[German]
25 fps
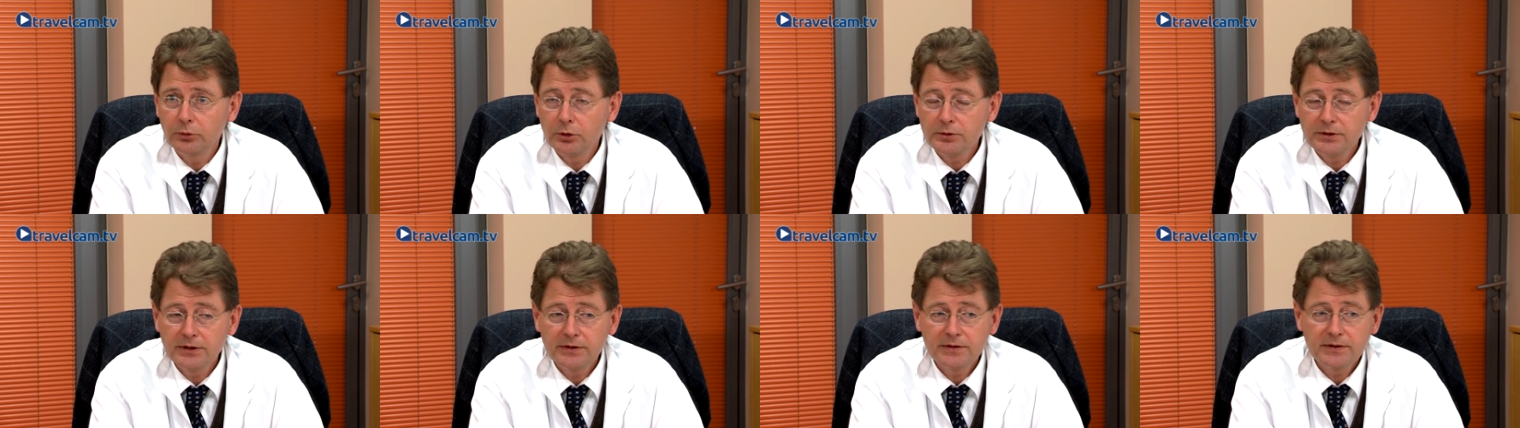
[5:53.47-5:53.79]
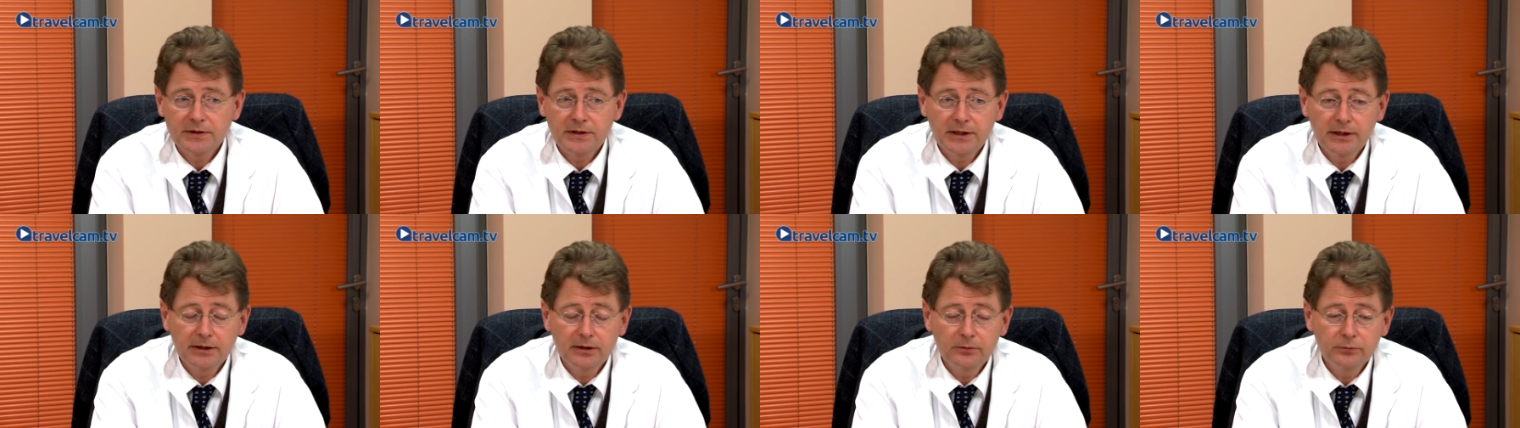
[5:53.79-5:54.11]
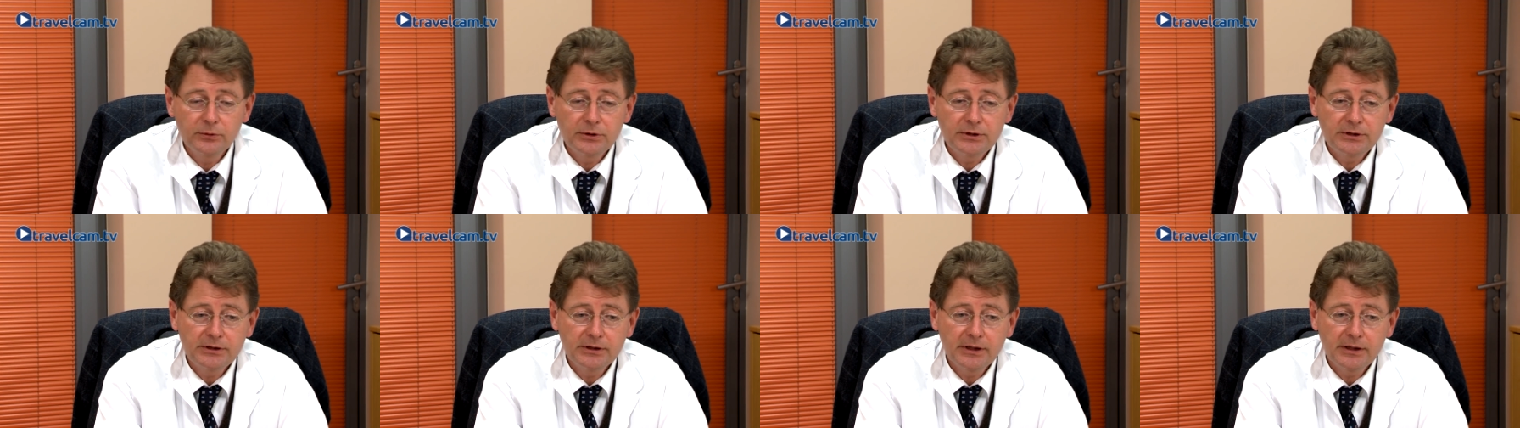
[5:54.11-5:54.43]

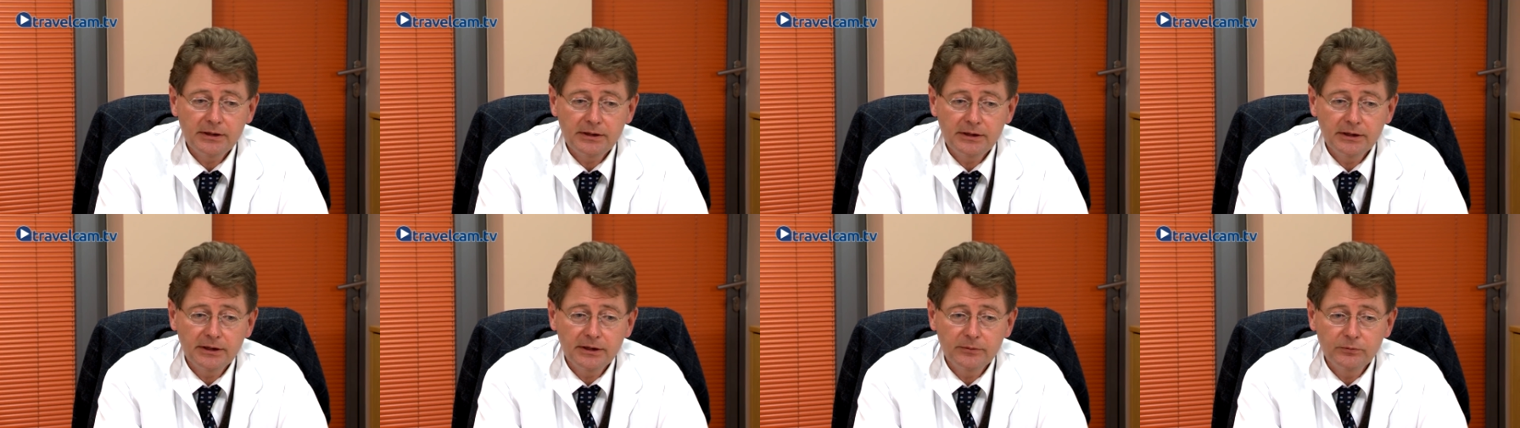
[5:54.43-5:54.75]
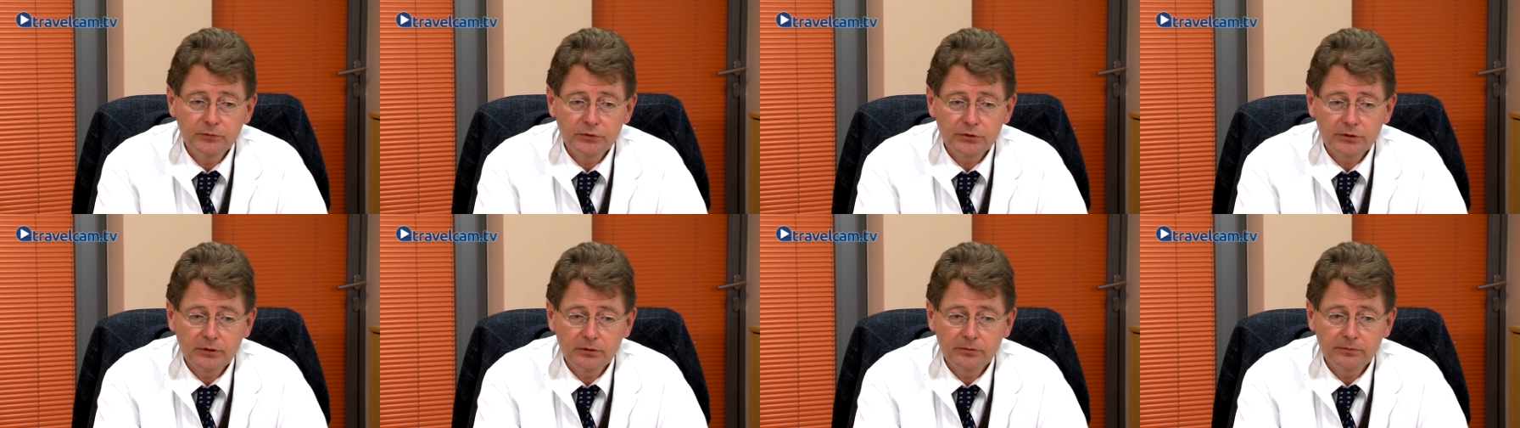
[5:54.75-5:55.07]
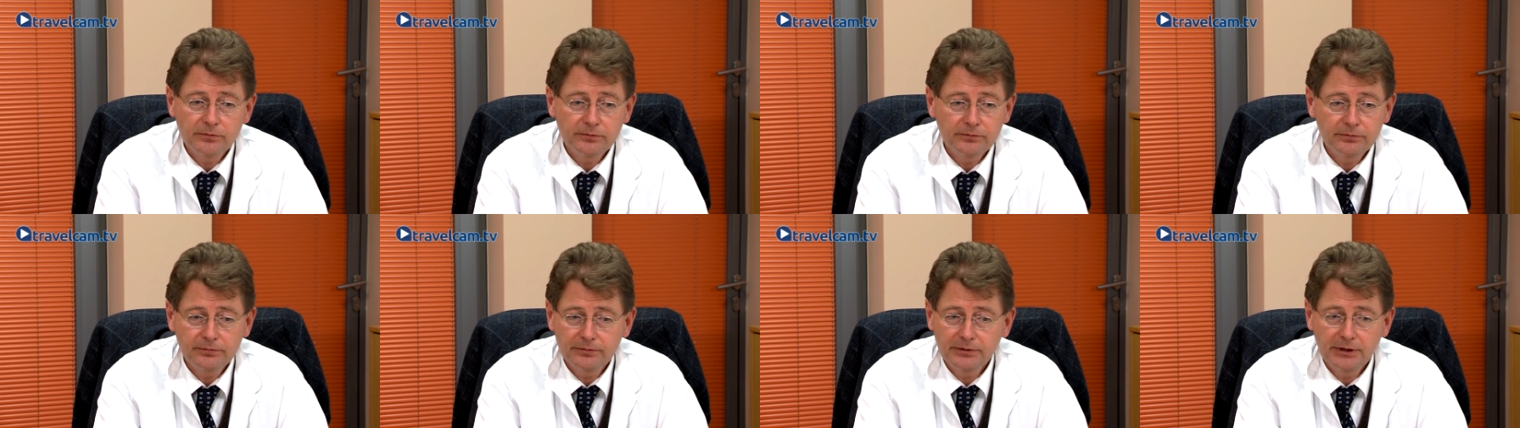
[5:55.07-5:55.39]
Potenziell wird ja Ihr
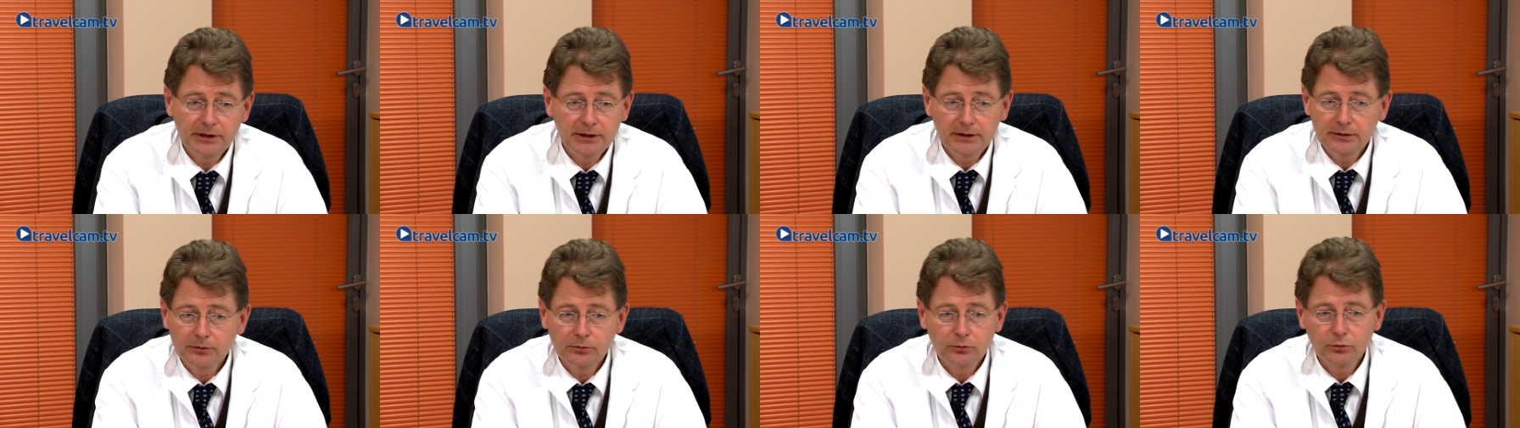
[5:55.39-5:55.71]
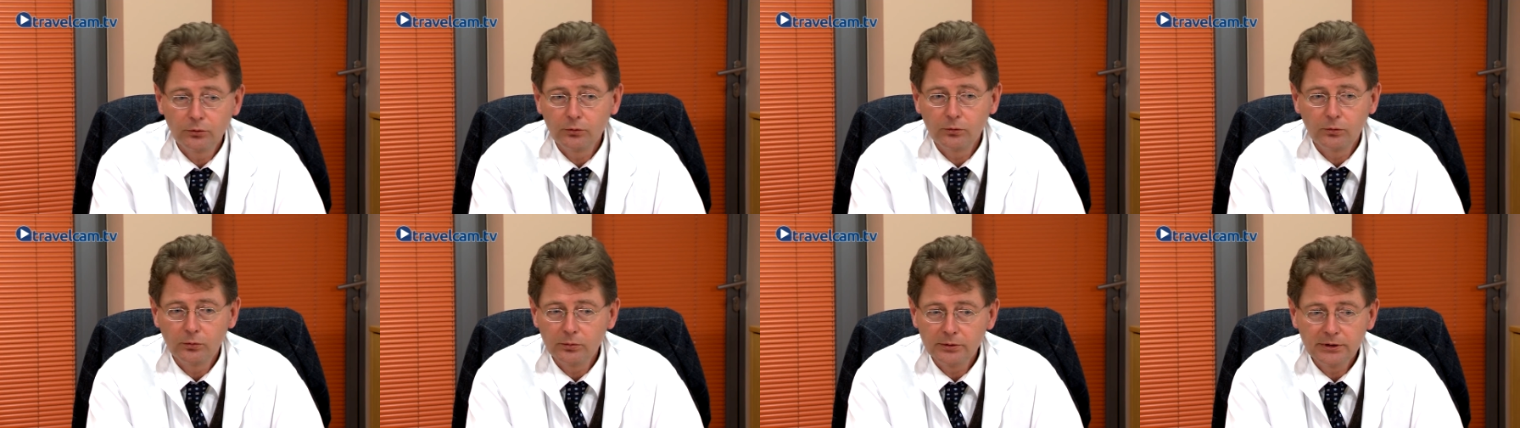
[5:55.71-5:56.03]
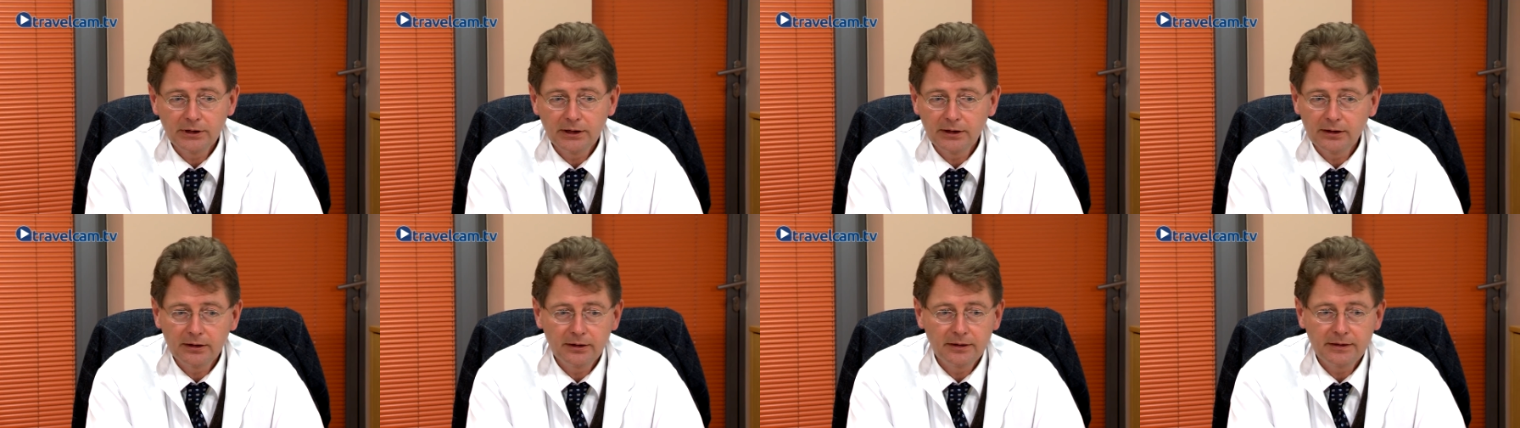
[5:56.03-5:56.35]
Impfstoff gegen
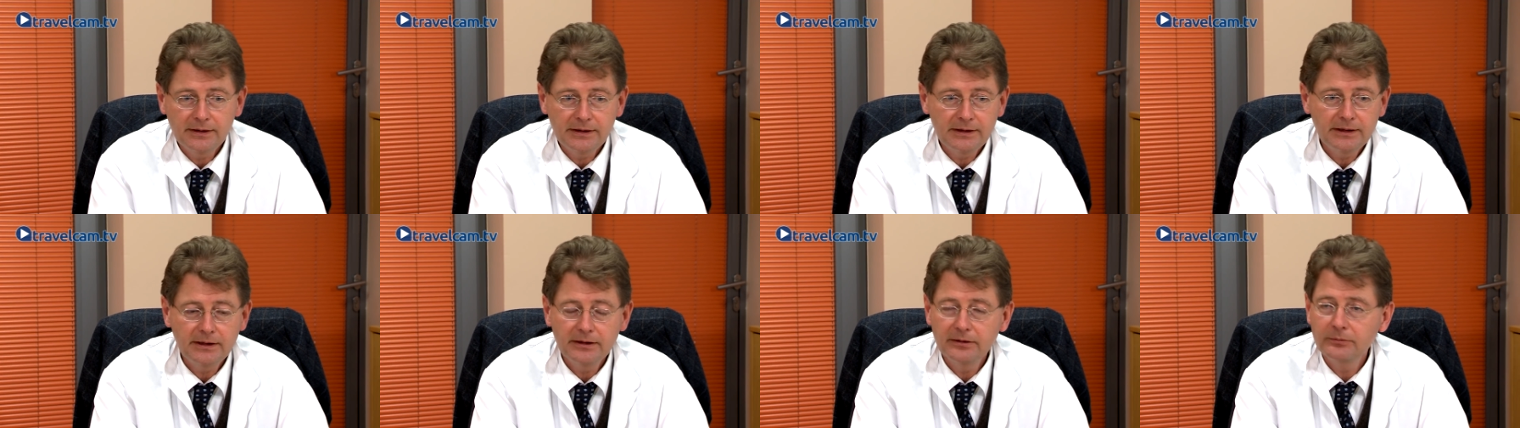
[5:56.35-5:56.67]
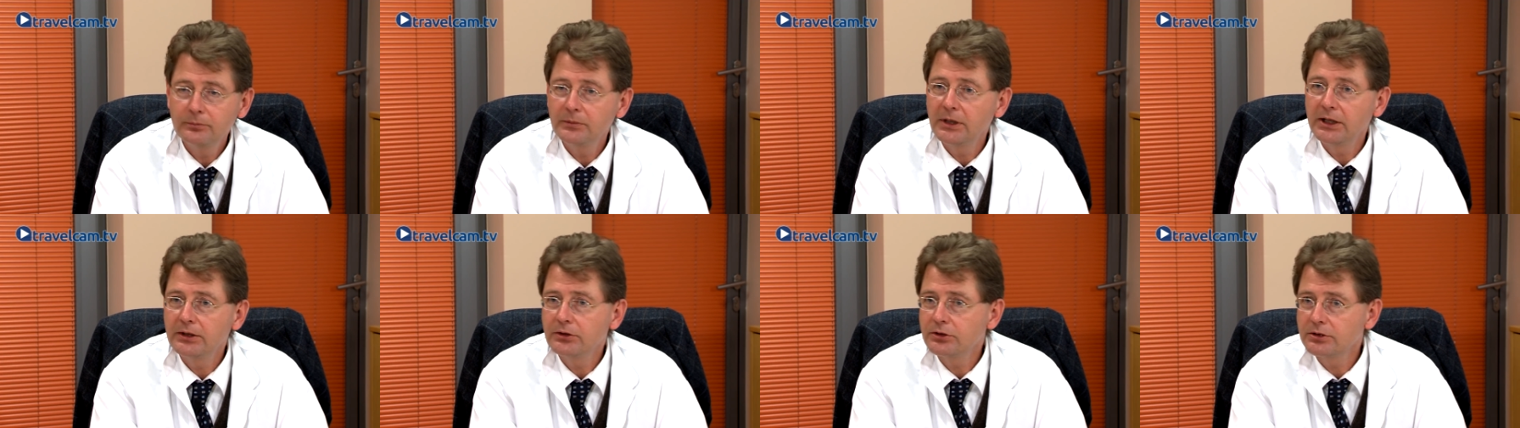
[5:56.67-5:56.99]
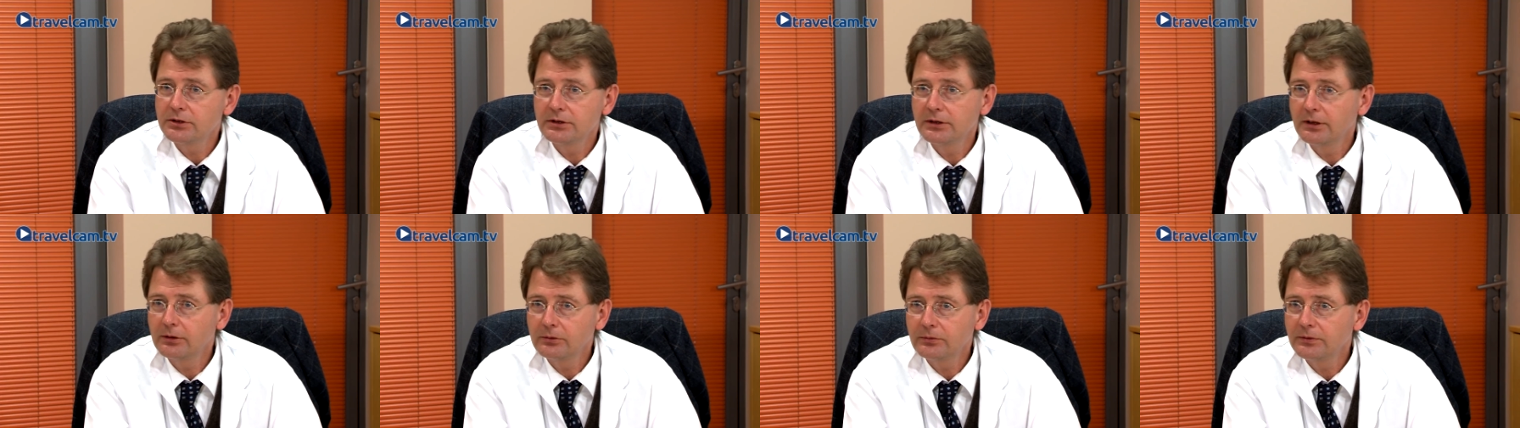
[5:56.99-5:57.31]
Corona jedem
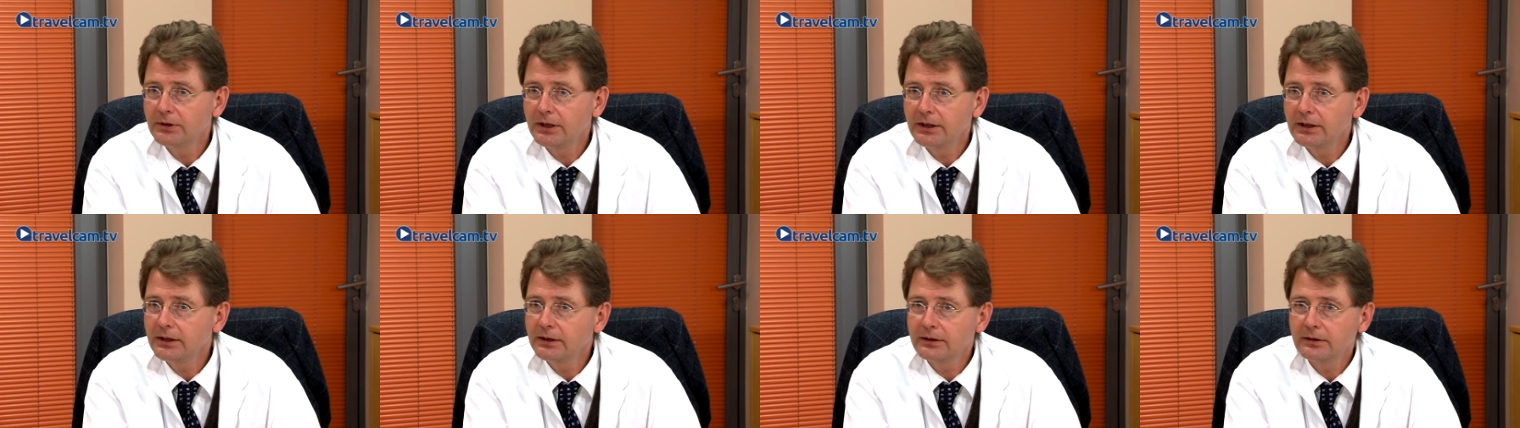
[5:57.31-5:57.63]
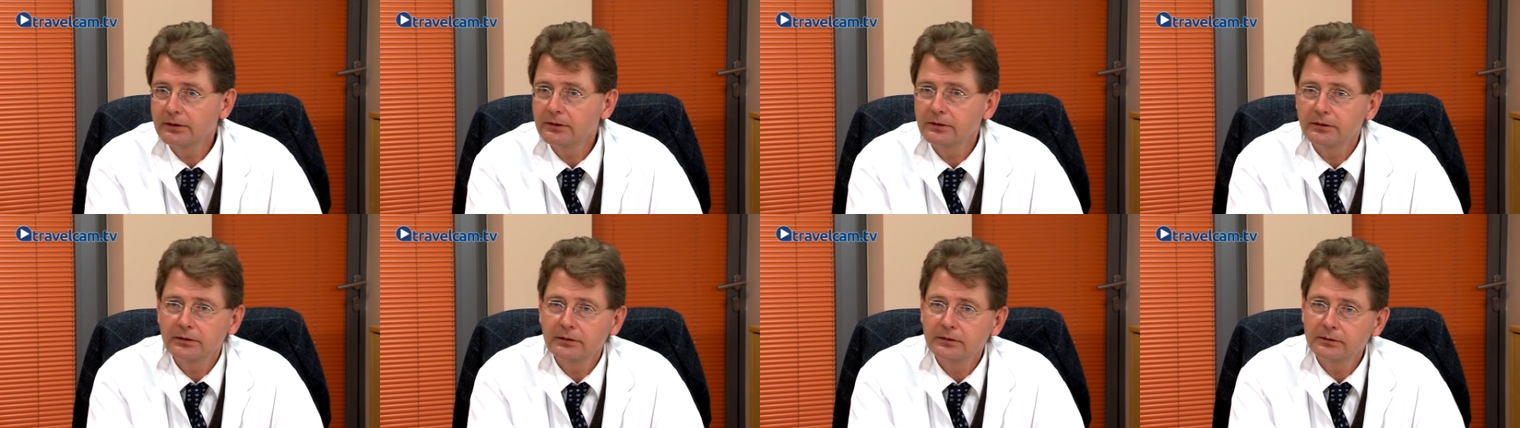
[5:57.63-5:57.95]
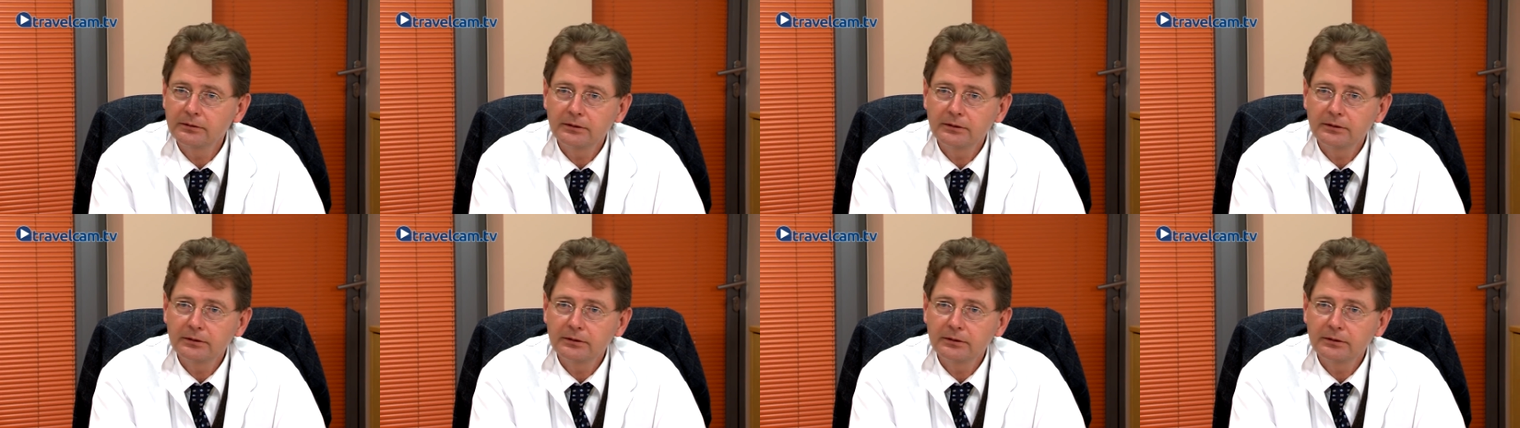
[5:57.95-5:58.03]
Menschen auf der Erde